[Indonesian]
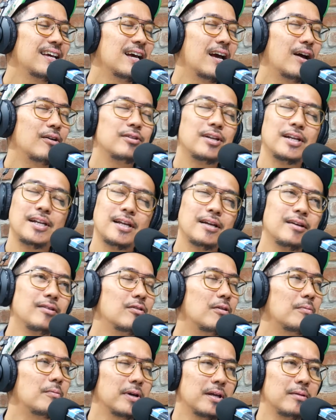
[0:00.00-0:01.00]
ah udah deh
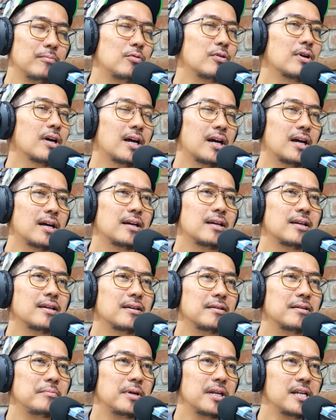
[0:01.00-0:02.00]
gue pengen buka
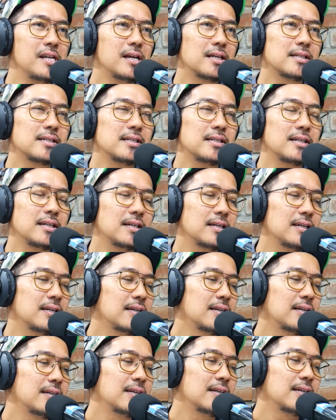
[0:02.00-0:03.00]
media sendiri.
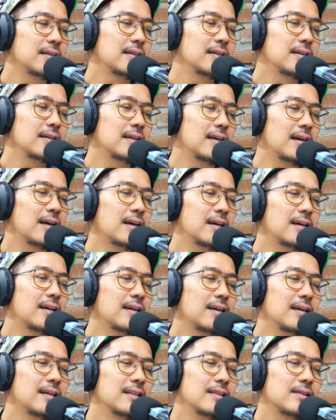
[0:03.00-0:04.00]
Ya.
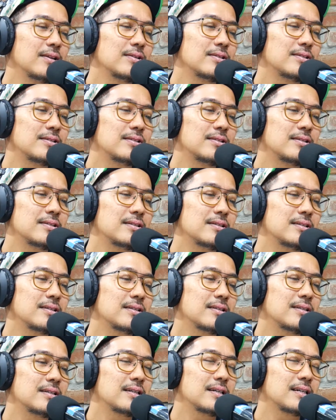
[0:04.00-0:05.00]
Terus
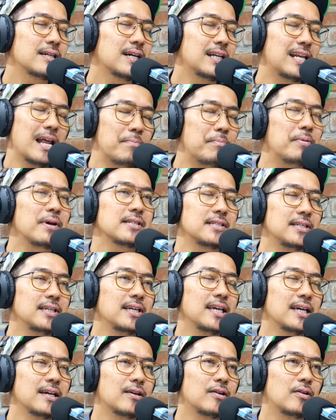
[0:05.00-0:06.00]
kenapa sih
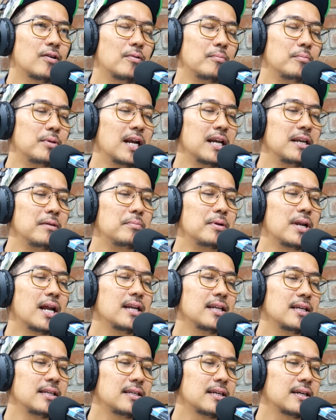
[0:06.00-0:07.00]
kok
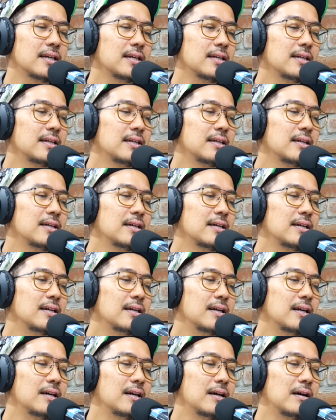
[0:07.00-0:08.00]
berani-beraninya
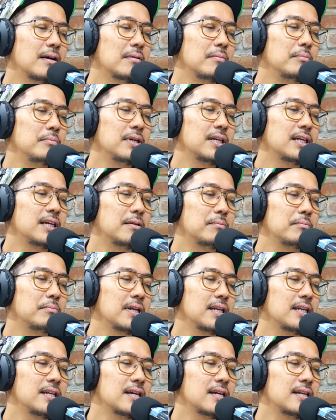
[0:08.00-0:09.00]
Eh, bikin
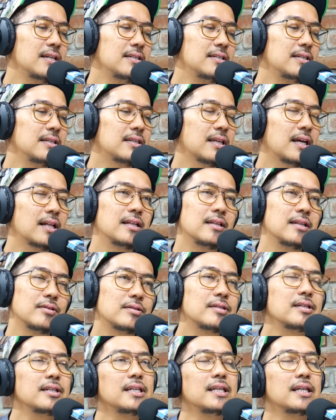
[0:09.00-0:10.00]
media digital itu
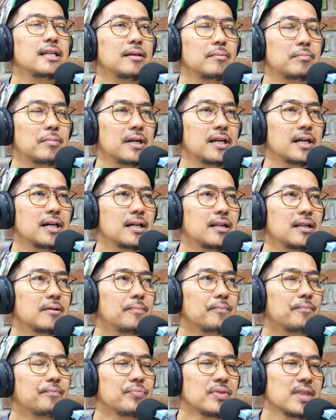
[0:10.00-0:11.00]
sendiri. Padahal
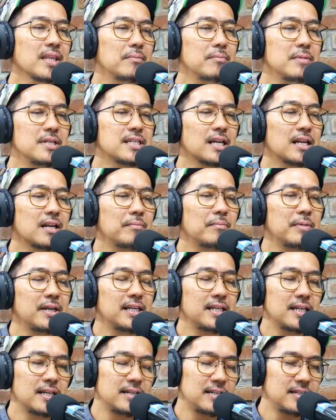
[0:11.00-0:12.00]
bicara
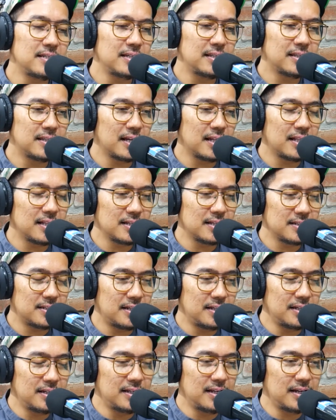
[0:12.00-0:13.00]
media digital
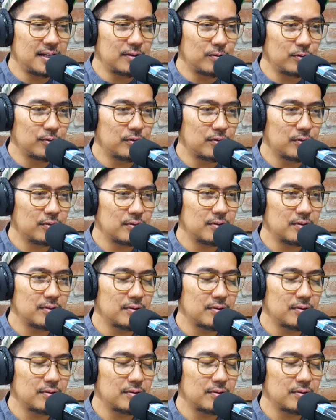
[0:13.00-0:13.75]
sendiri untuk